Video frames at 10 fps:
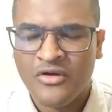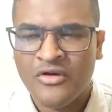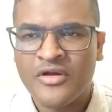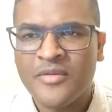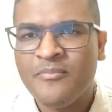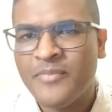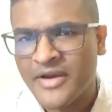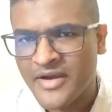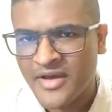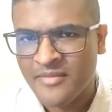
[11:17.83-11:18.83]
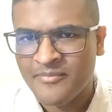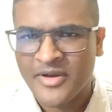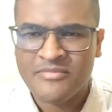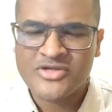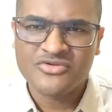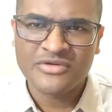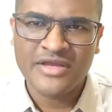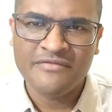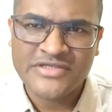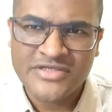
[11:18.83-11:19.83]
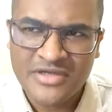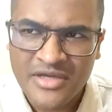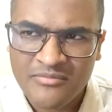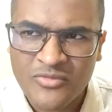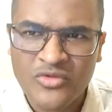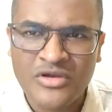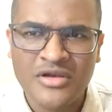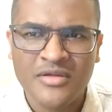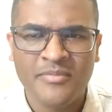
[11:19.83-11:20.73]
और परिणाम परमेश्वर के वचन का मूल